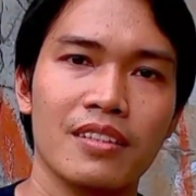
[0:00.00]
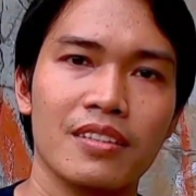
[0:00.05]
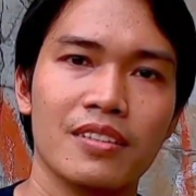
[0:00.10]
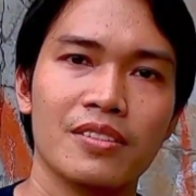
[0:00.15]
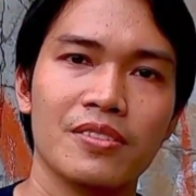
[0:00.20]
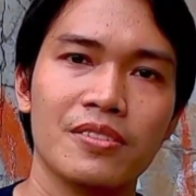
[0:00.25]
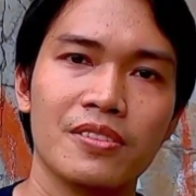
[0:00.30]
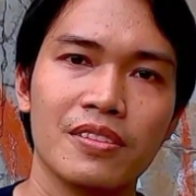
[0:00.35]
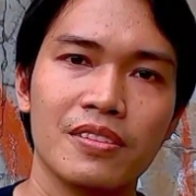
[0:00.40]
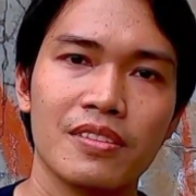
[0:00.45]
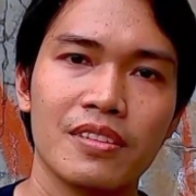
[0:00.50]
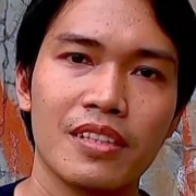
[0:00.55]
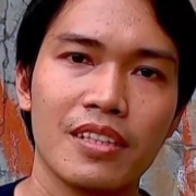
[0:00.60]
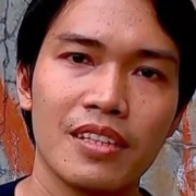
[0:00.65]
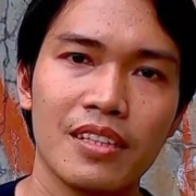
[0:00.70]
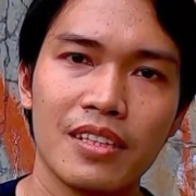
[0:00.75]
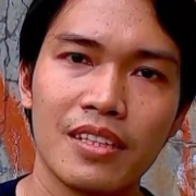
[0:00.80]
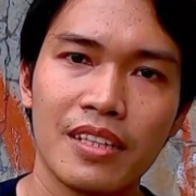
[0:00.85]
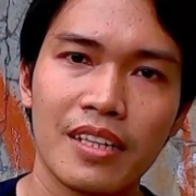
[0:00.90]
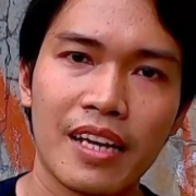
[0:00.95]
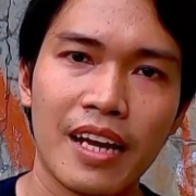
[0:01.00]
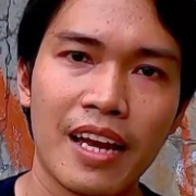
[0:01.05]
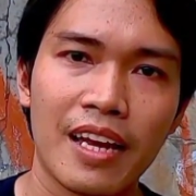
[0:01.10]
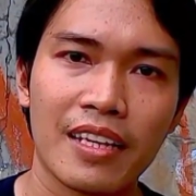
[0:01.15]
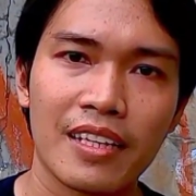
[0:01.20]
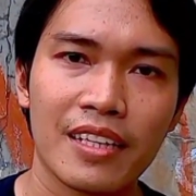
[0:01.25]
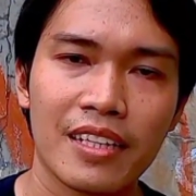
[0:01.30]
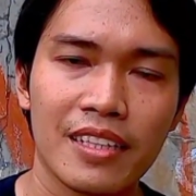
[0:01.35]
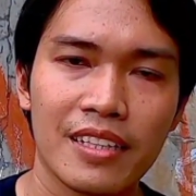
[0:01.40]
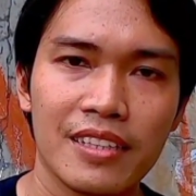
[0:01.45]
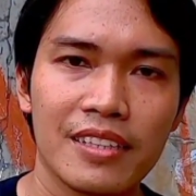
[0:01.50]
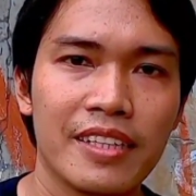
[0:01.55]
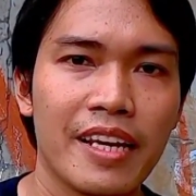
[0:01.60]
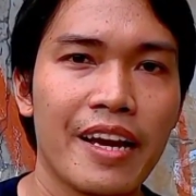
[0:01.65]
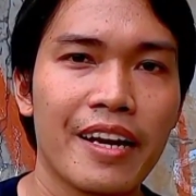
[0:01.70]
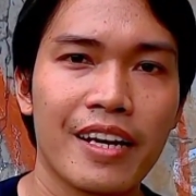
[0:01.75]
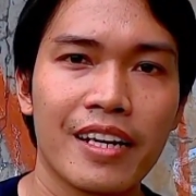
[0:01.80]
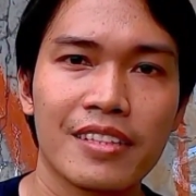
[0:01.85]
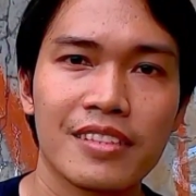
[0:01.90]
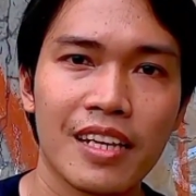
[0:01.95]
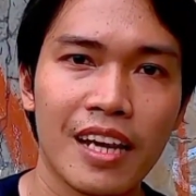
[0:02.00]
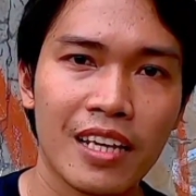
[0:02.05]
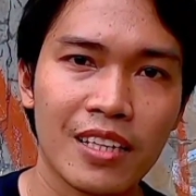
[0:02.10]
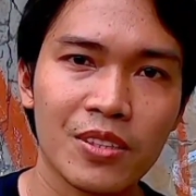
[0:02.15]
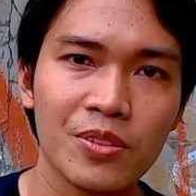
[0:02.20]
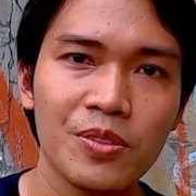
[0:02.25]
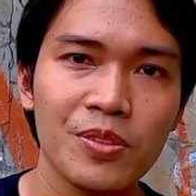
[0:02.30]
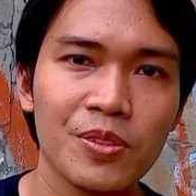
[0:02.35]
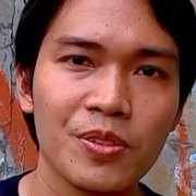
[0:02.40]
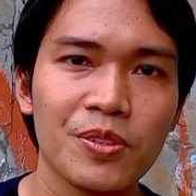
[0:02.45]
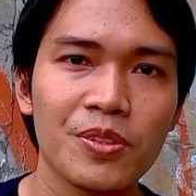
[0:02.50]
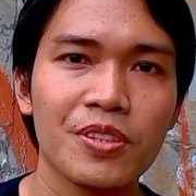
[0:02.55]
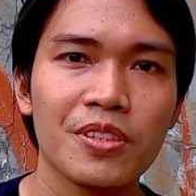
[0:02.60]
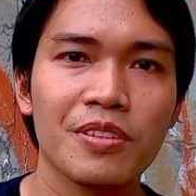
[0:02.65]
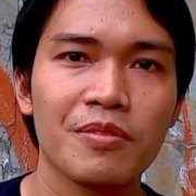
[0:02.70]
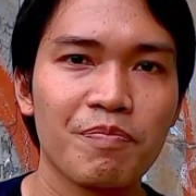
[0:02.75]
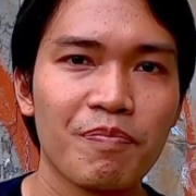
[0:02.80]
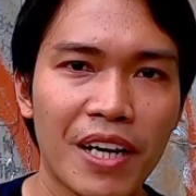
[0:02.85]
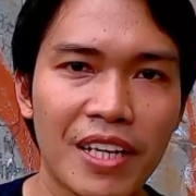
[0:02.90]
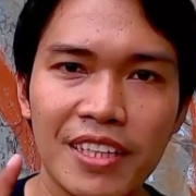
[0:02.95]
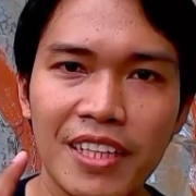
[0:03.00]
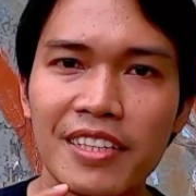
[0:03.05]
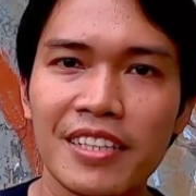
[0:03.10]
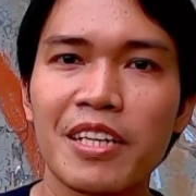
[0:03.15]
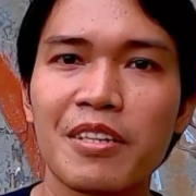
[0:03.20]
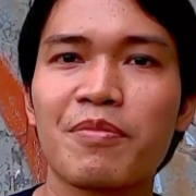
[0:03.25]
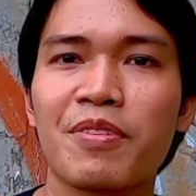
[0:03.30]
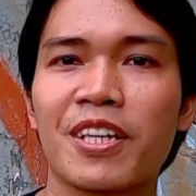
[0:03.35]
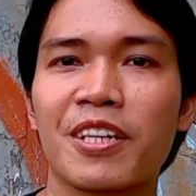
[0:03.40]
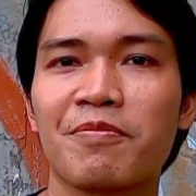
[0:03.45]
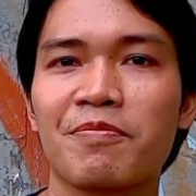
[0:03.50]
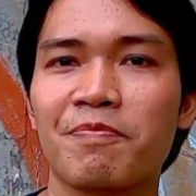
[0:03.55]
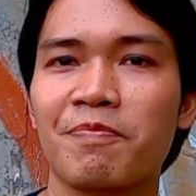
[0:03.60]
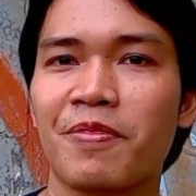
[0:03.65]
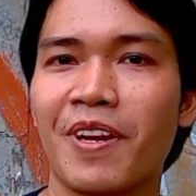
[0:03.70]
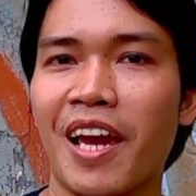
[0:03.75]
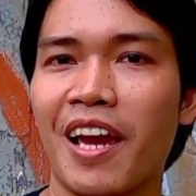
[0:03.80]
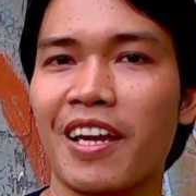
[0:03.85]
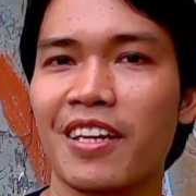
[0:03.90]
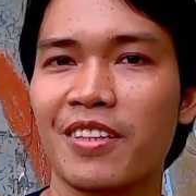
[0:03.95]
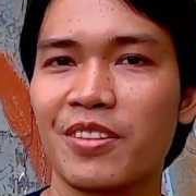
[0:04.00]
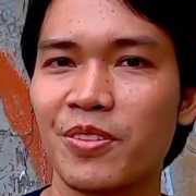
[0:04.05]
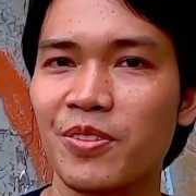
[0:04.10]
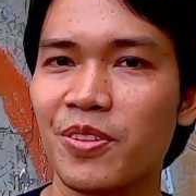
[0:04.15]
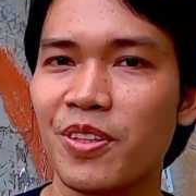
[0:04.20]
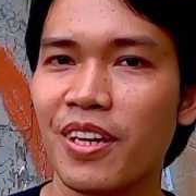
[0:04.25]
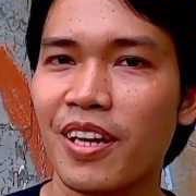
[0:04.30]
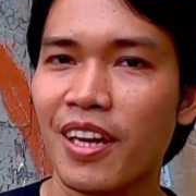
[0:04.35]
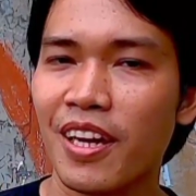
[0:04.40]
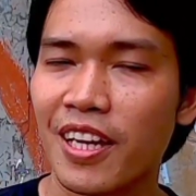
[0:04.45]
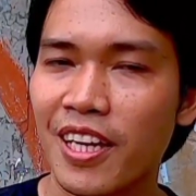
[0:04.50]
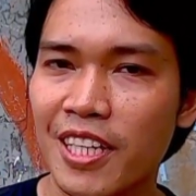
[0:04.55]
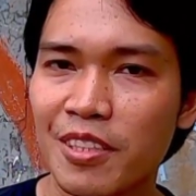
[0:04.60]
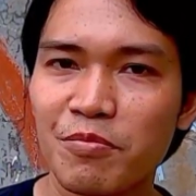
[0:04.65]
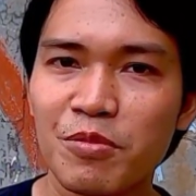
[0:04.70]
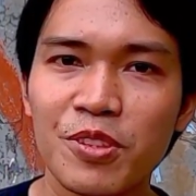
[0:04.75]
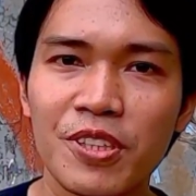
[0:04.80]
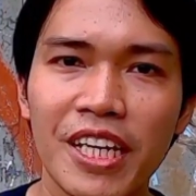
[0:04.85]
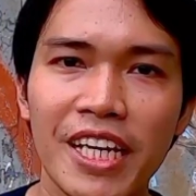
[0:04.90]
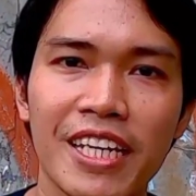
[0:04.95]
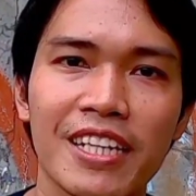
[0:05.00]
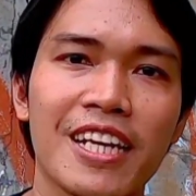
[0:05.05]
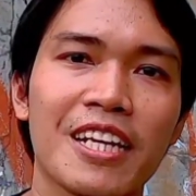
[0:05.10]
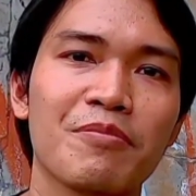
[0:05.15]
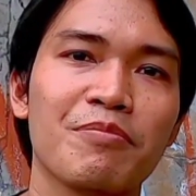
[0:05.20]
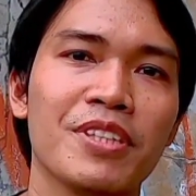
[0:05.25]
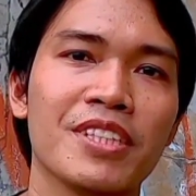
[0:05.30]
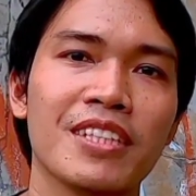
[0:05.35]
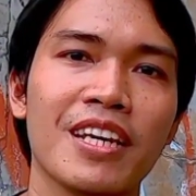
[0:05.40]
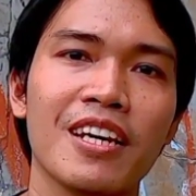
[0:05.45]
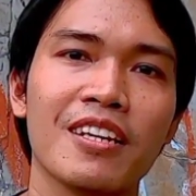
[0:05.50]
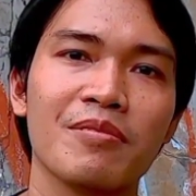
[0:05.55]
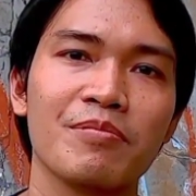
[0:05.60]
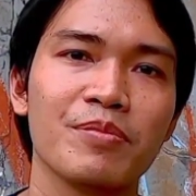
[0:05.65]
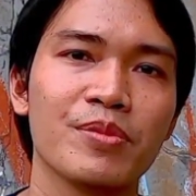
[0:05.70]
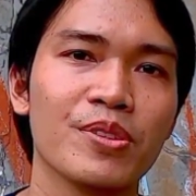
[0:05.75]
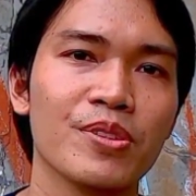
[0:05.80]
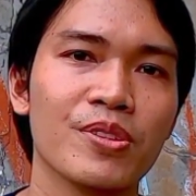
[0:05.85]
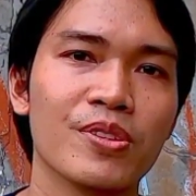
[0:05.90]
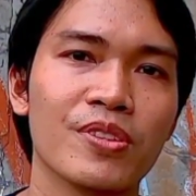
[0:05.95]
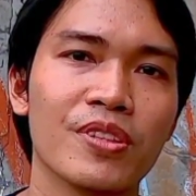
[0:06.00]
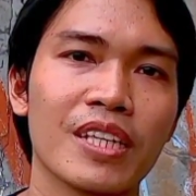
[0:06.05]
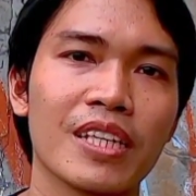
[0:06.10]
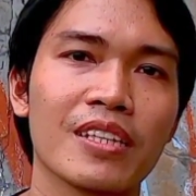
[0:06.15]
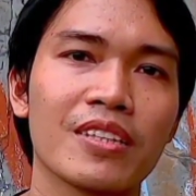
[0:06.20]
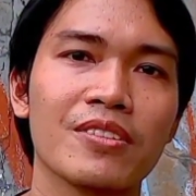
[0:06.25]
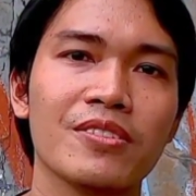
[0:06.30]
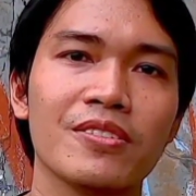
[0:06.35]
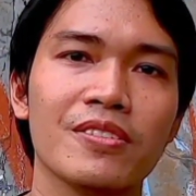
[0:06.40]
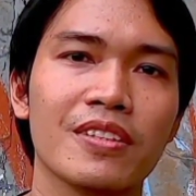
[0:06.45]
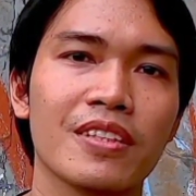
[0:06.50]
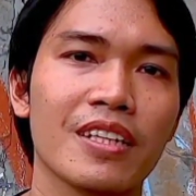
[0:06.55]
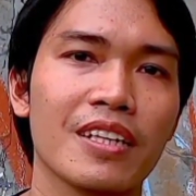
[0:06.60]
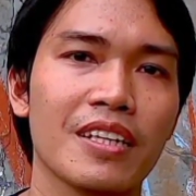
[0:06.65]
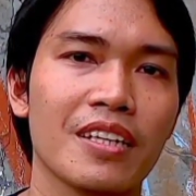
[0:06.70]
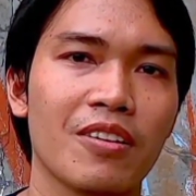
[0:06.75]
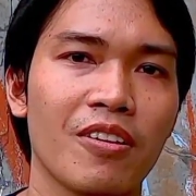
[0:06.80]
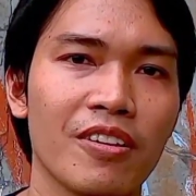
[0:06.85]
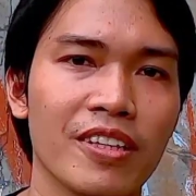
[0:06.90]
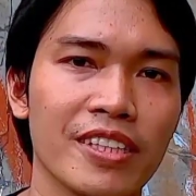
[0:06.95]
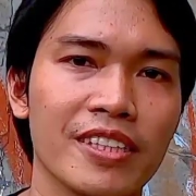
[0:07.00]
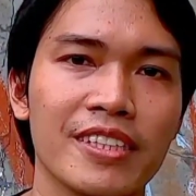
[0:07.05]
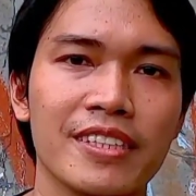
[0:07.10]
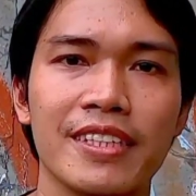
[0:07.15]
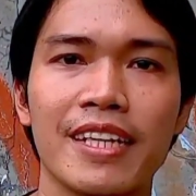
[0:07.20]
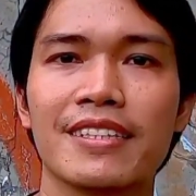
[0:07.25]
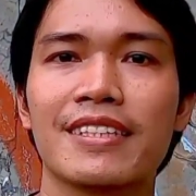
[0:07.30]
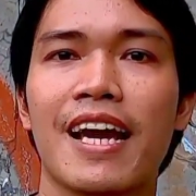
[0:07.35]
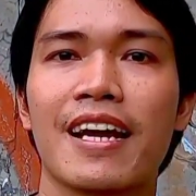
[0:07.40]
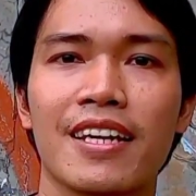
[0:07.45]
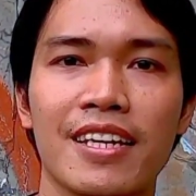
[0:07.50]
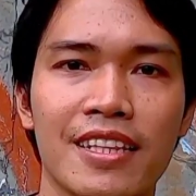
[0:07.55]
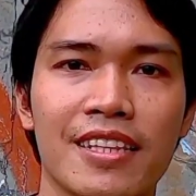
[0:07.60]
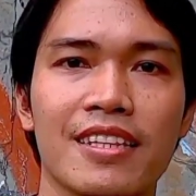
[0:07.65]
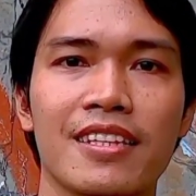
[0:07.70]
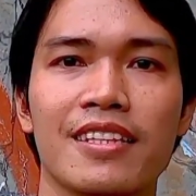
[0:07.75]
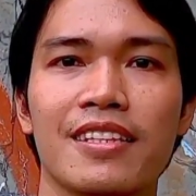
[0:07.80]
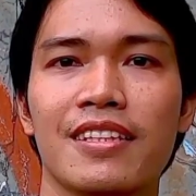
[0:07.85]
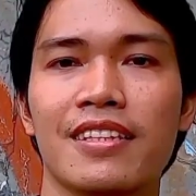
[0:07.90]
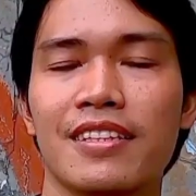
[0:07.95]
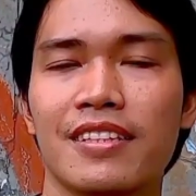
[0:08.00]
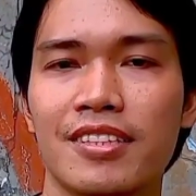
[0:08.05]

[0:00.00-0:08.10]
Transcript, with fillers: itu kaki diangkat satu terus matanya merem nah itu kemungkinan besar burung itu kondisinya sakit